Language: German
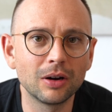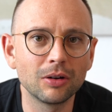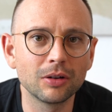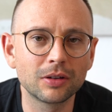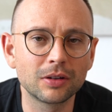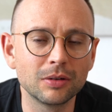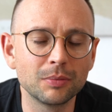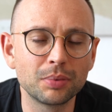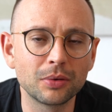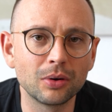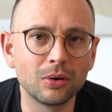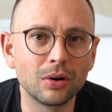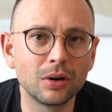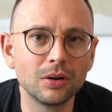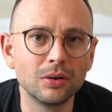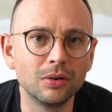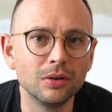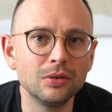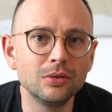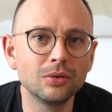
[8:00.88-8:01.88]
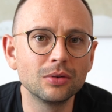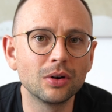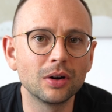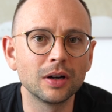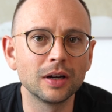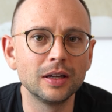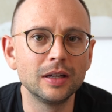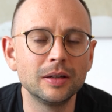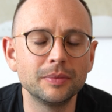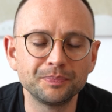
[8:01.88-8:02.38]
ausgebrochen und nur
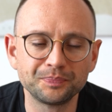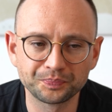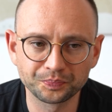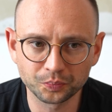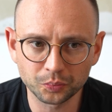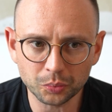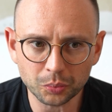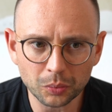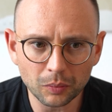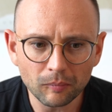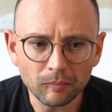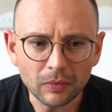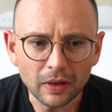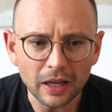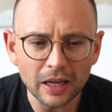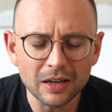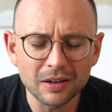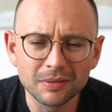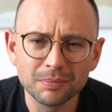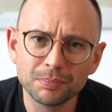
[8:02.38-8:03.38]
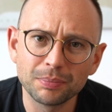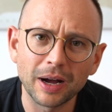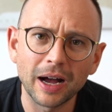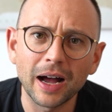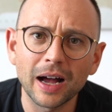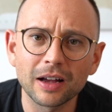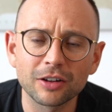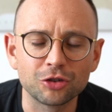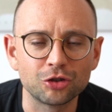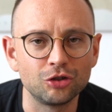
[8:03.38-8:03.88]
noch in in ein
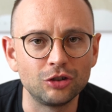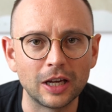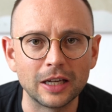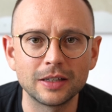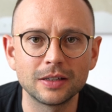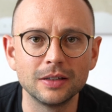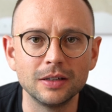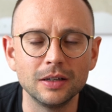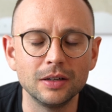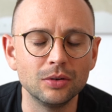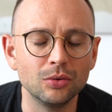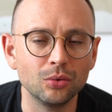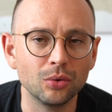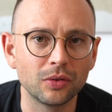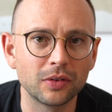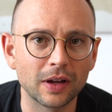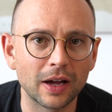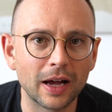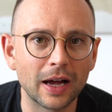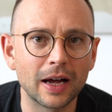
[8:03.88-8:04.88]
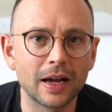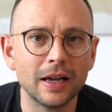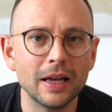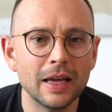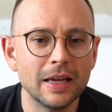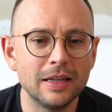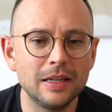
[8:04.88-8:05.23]
paar Städten in den USA,